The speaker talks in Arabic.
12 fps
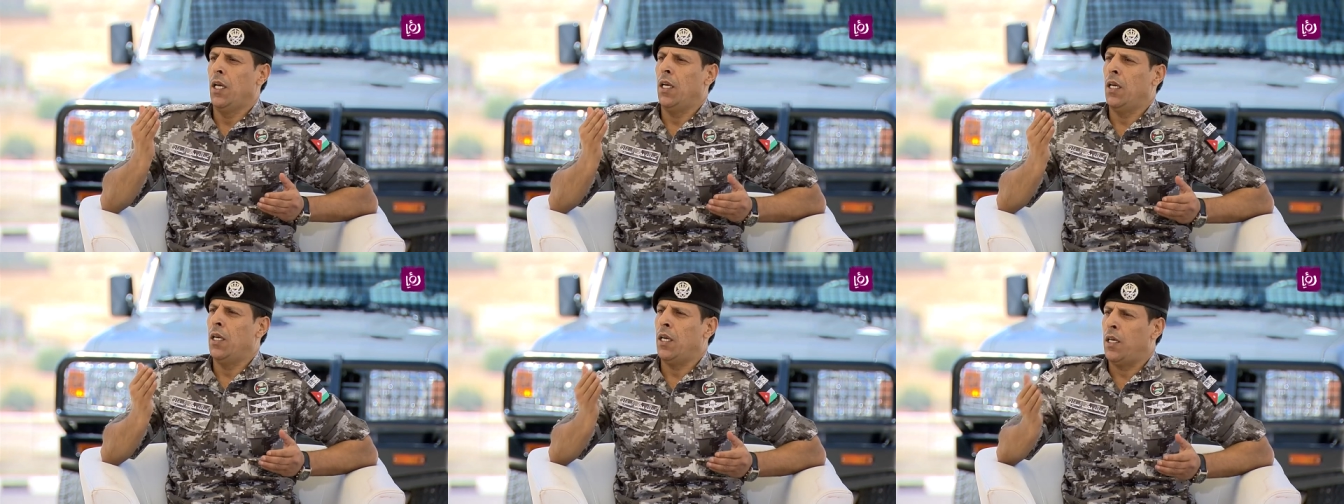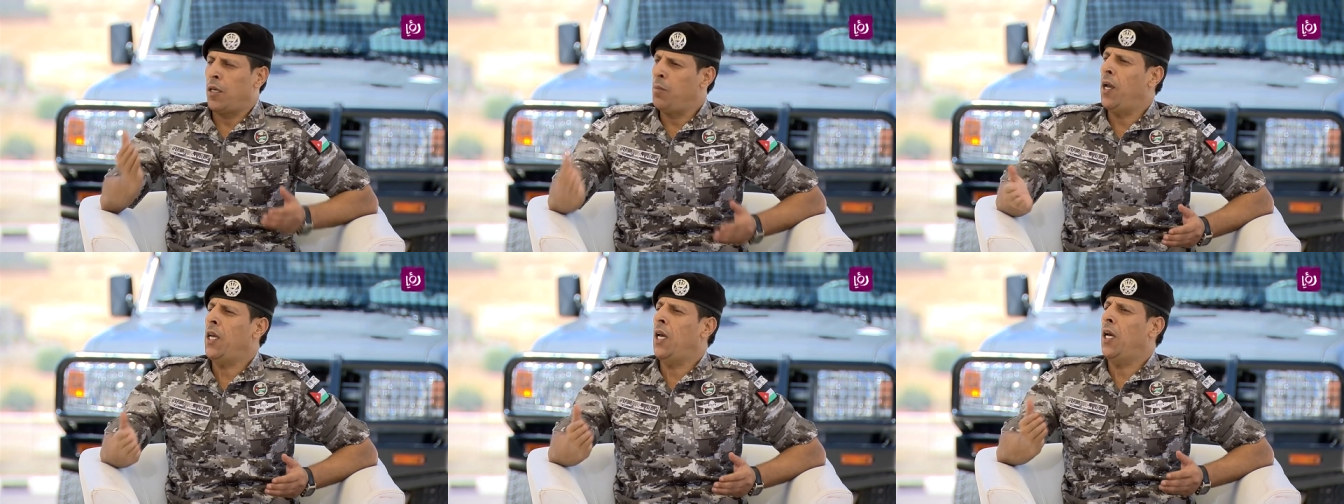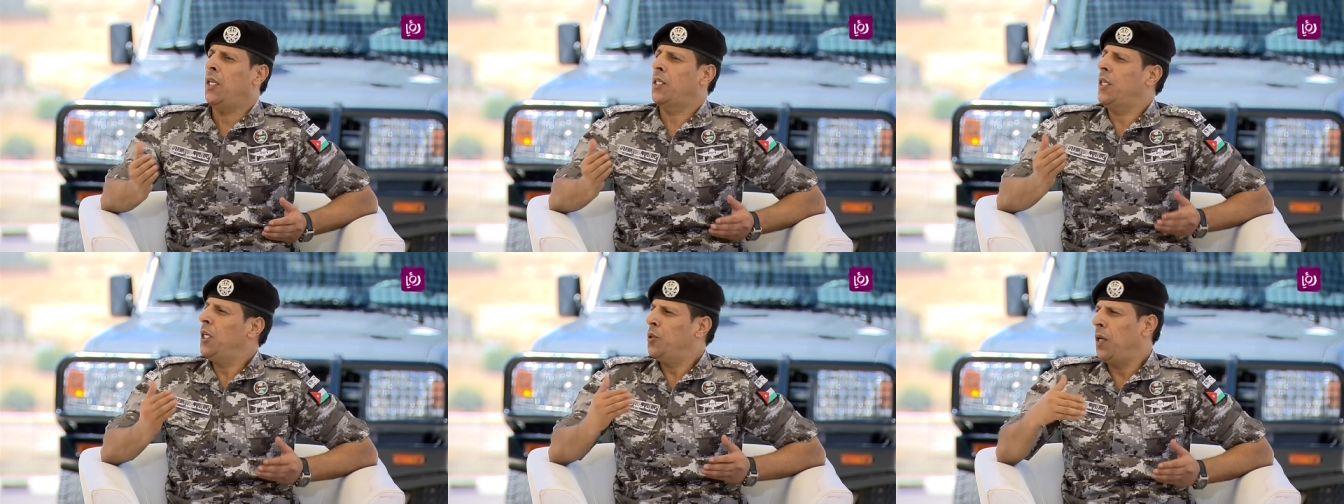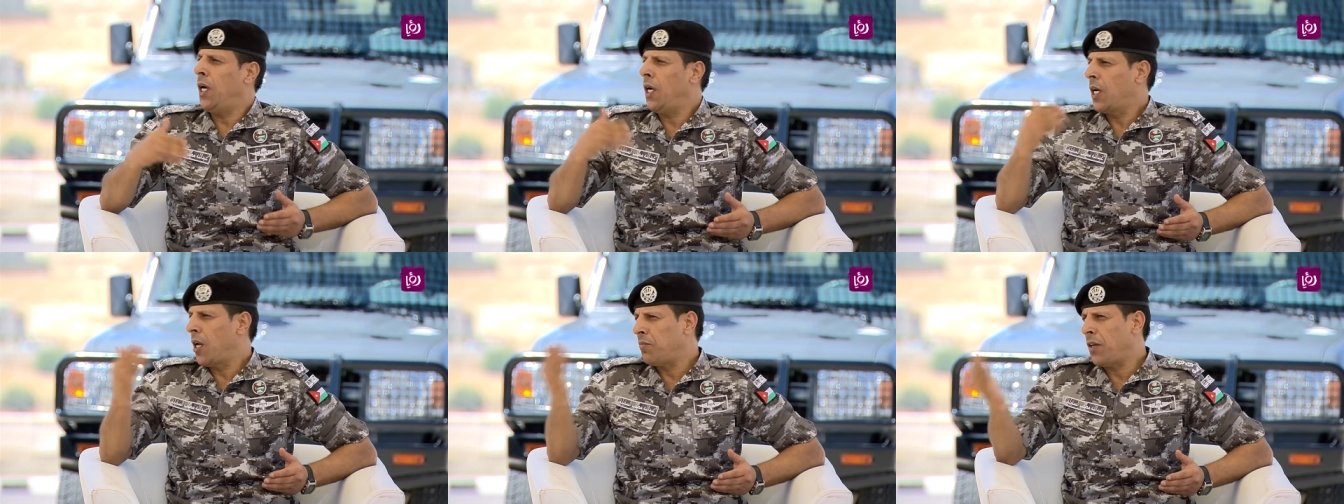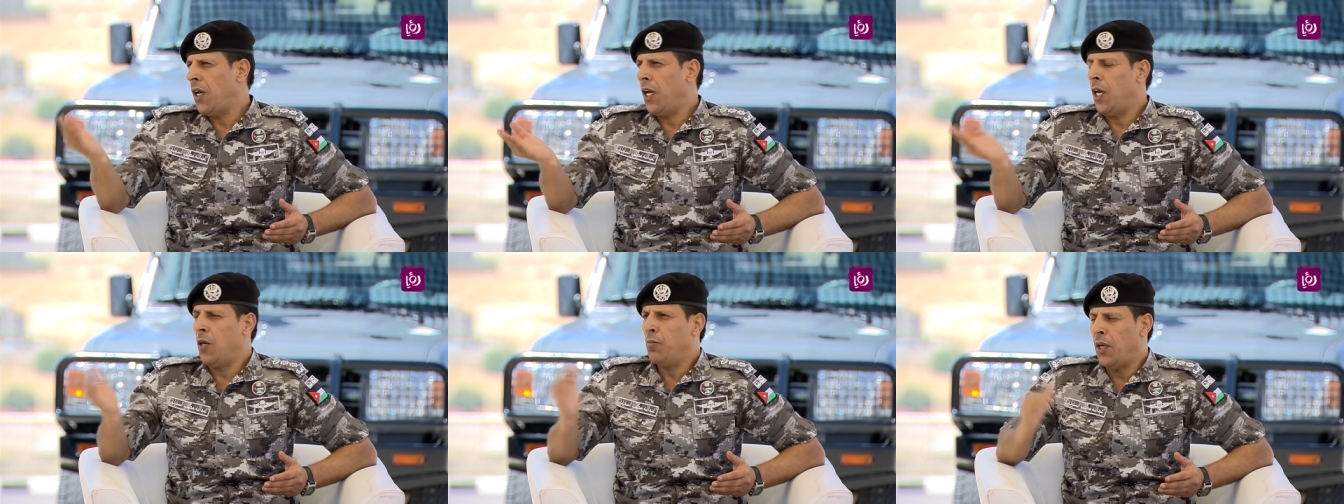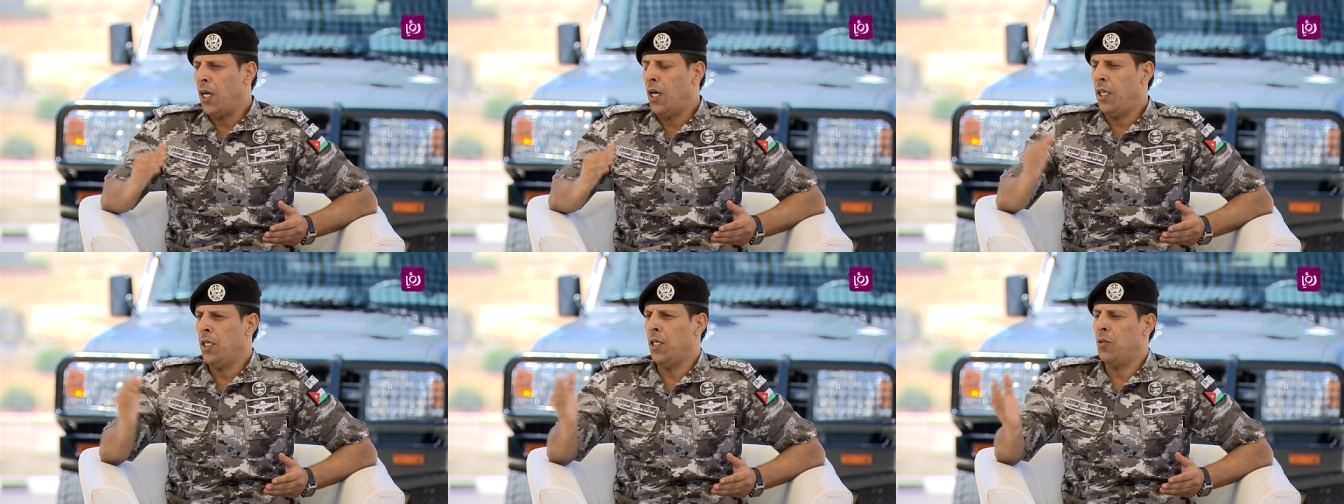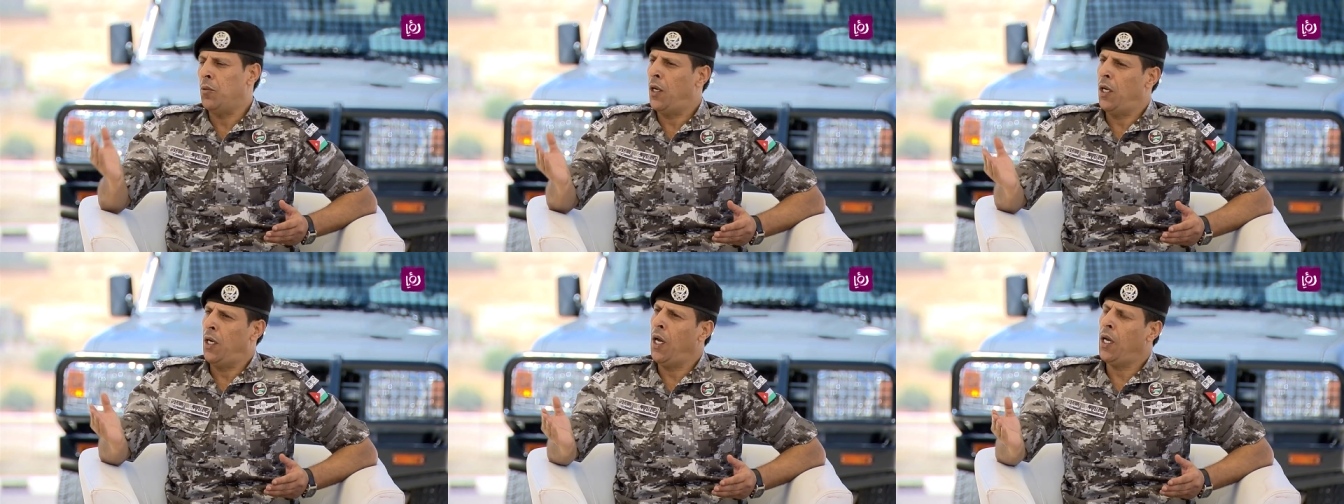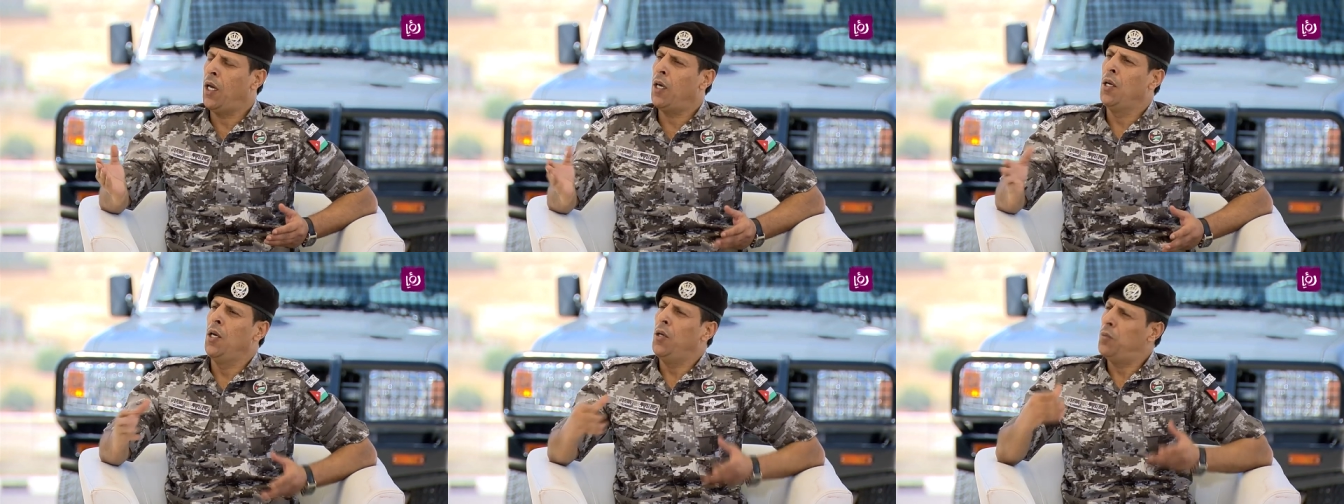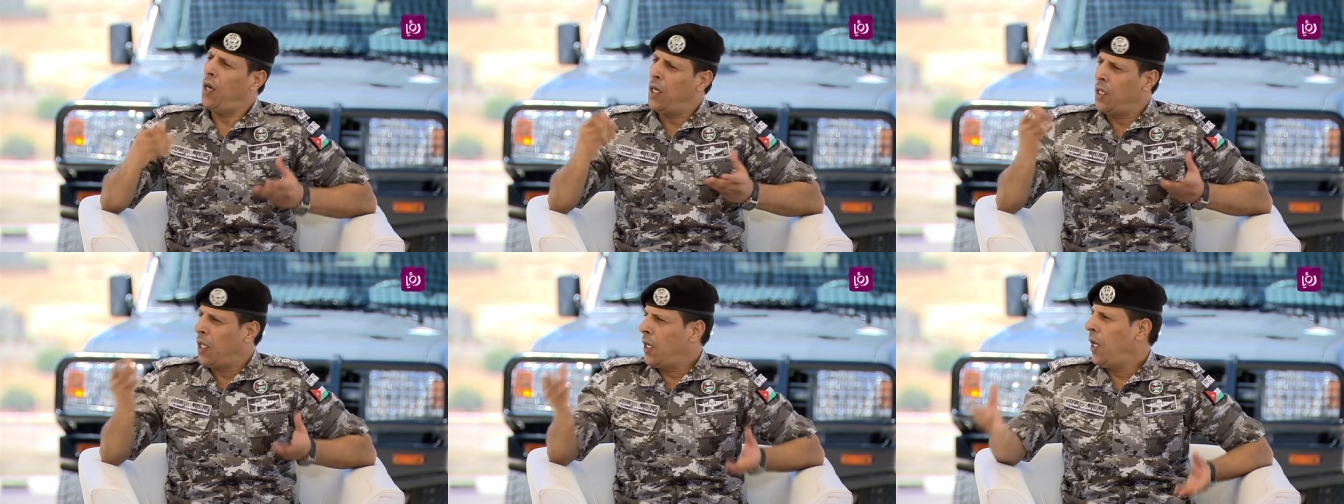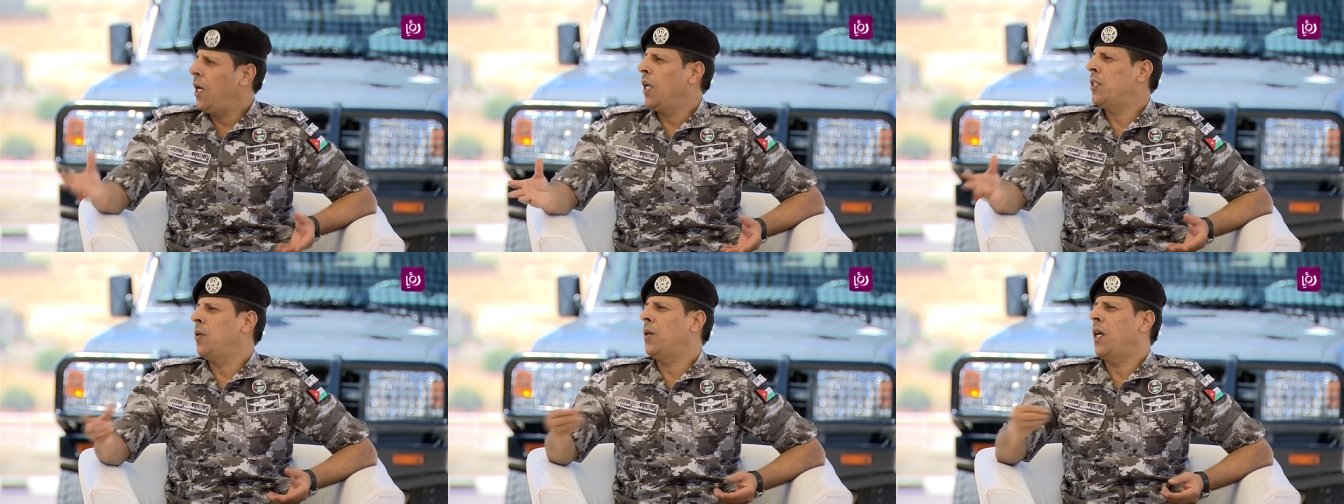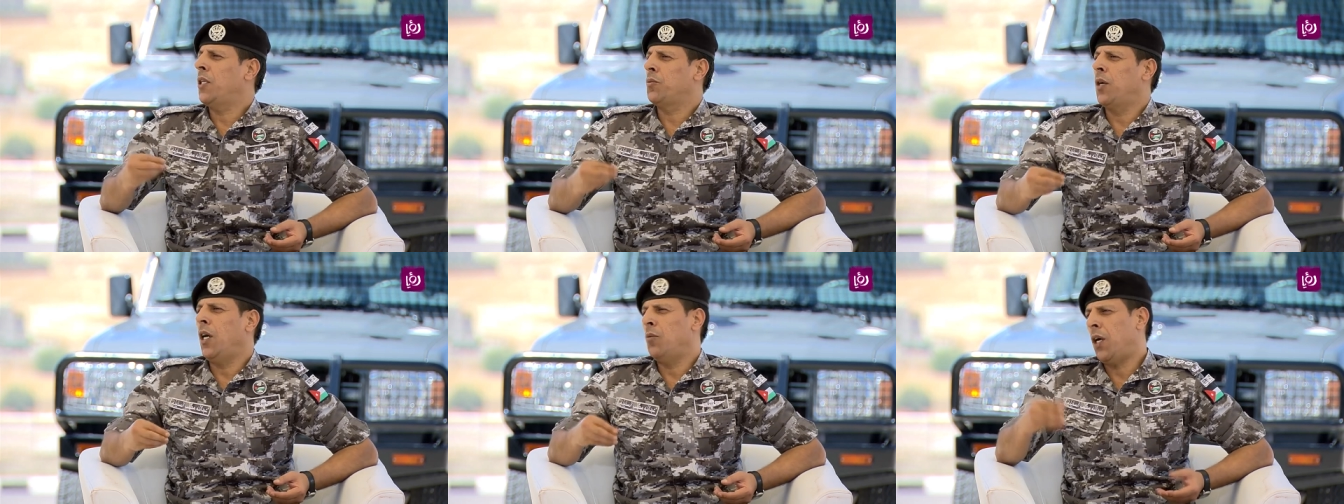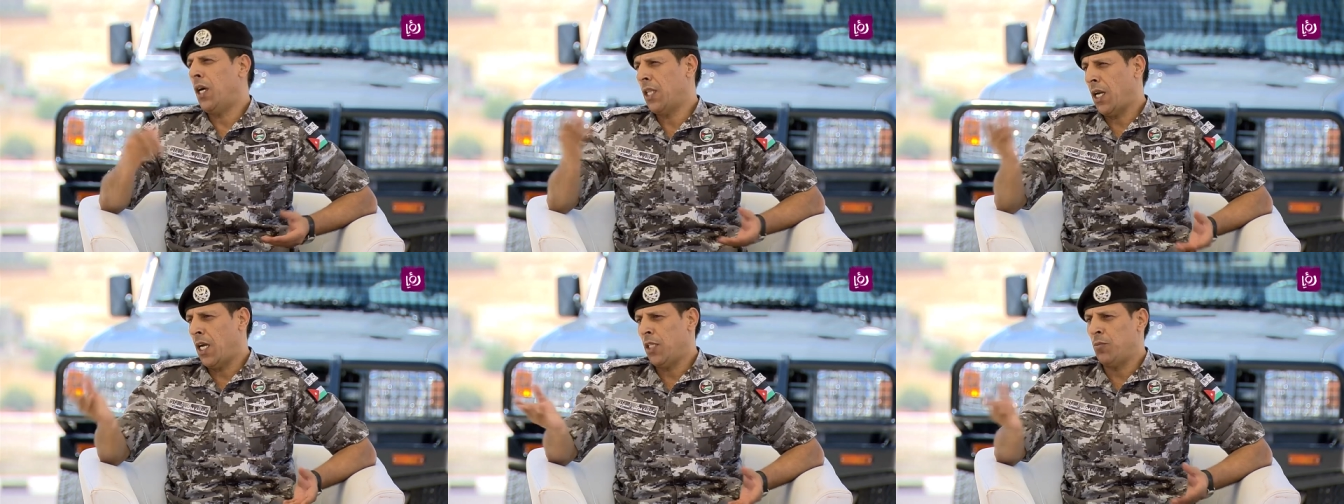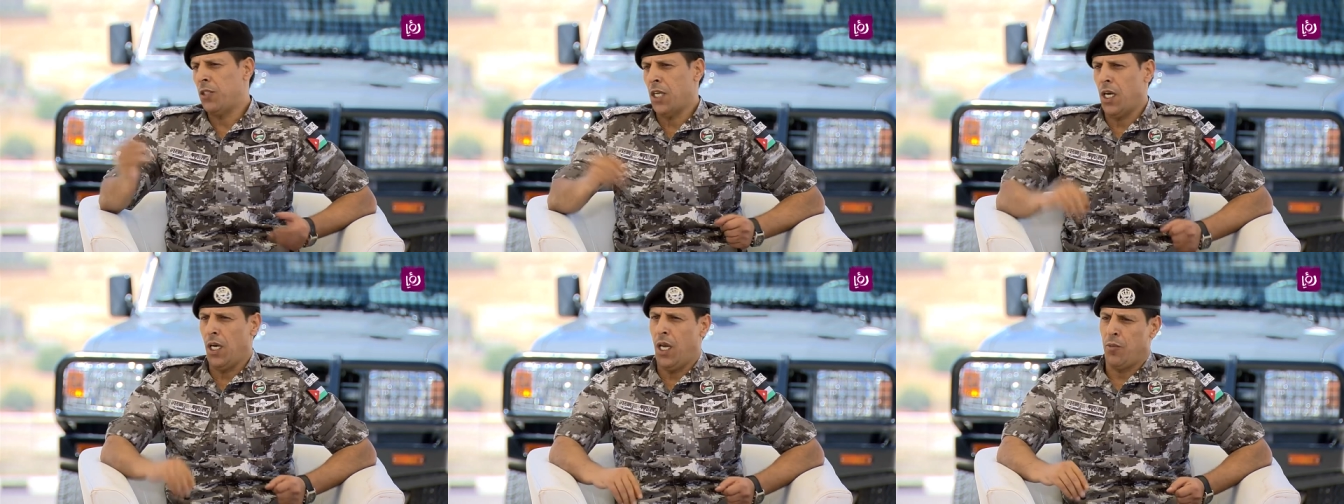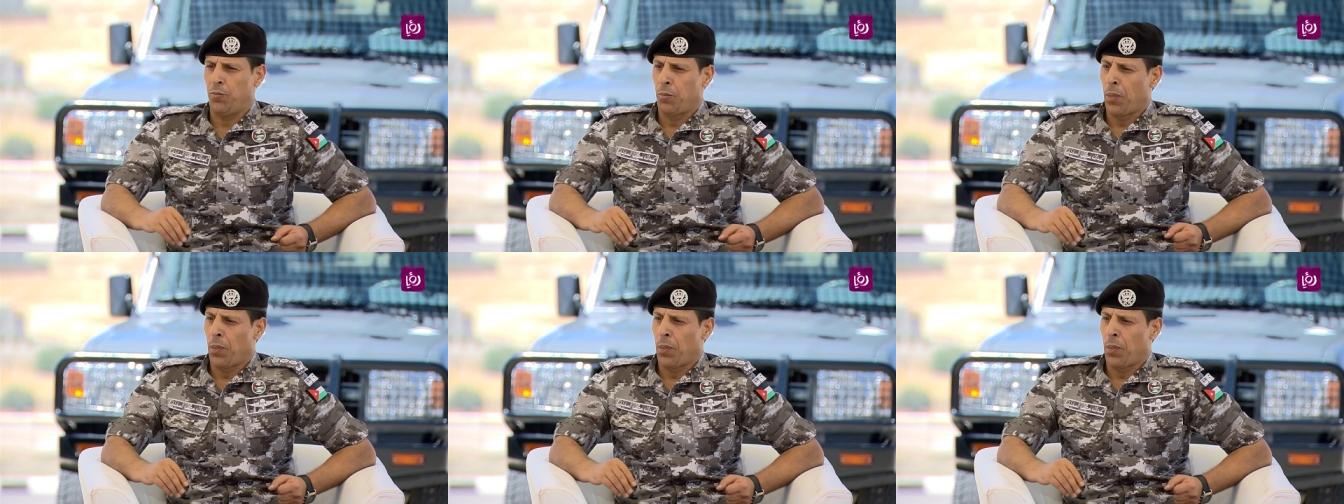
آه، رمايات وكفاءه بين الحين والاخر وايضا الندوات والمحاضرات بشكل عام.